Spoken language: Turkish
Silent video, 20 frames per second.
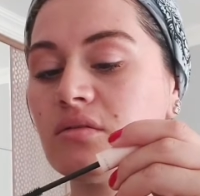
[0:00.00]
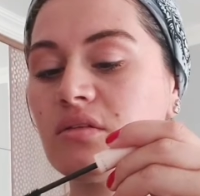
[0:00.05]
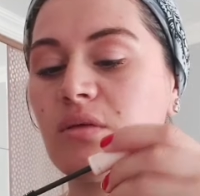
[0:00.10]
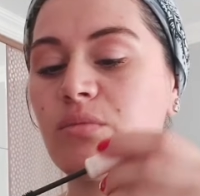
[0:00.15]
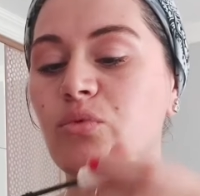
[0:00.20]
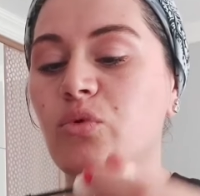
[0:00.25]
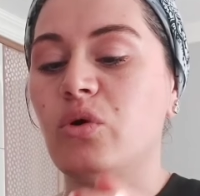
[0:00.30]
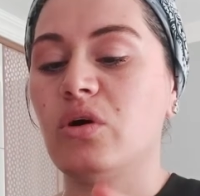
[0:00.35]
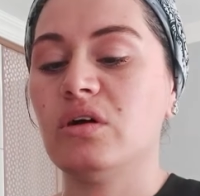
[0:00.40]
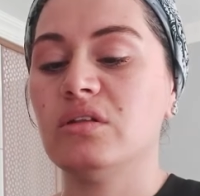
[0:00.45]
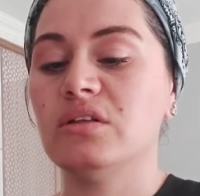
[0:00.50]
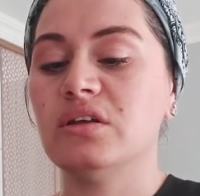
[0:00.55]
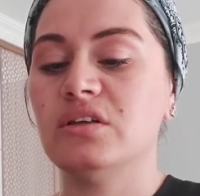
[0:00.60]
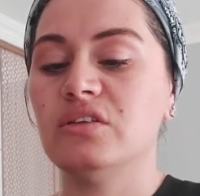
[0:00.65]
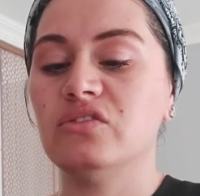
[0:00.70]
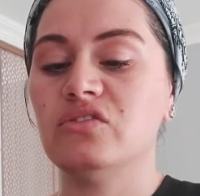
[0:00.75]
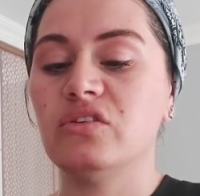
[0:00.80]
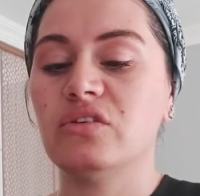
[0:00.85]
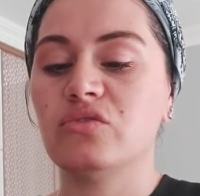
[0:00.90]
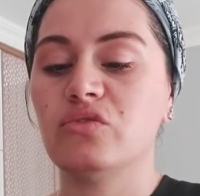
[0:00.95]
Tabii o
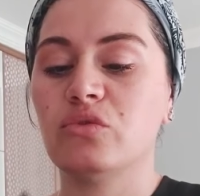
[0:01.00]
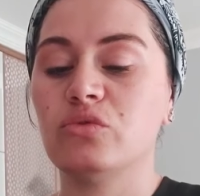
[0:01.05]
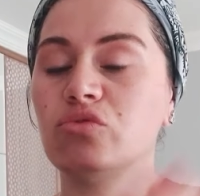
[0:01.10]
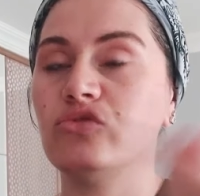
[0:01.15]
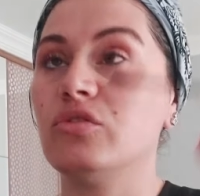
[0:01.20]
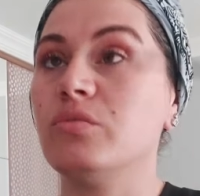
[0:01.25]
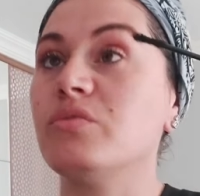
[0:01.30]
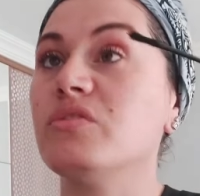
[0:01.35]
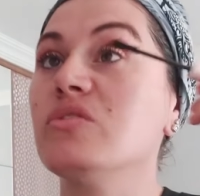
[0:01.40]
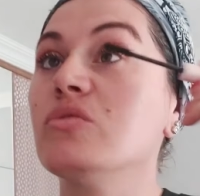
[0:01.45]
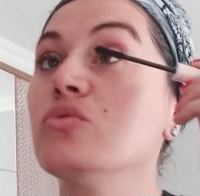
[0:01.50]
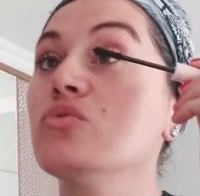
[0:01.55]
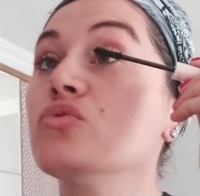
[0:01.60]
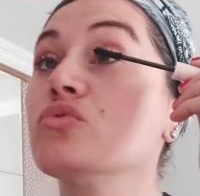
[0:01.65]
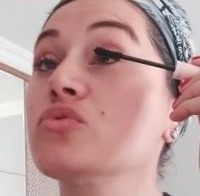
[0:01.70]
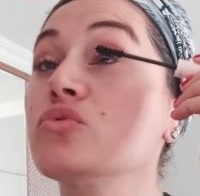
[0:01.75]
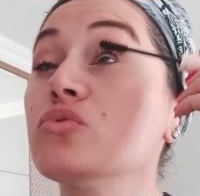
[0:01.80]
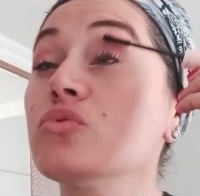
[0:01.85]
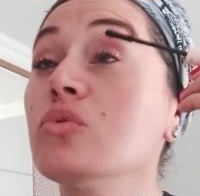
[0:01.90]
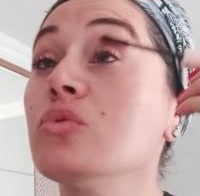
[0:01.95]
ağlayınca sonuçta biz de
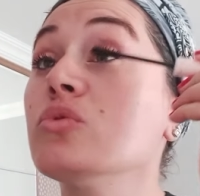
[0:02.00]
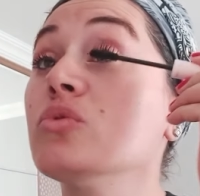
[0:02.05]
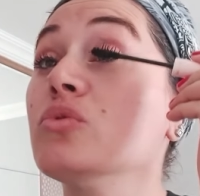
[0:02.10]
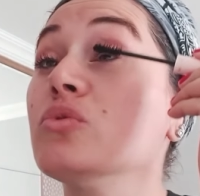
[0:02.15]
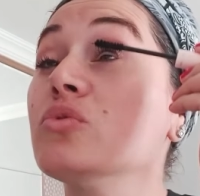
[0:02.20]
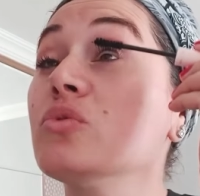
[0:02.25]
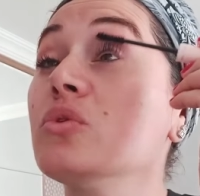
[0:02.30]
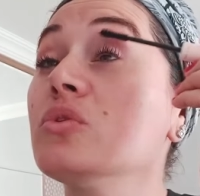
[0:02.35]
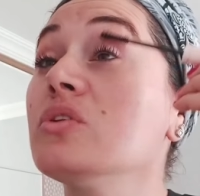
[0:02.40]
huzursuz oluyoruz.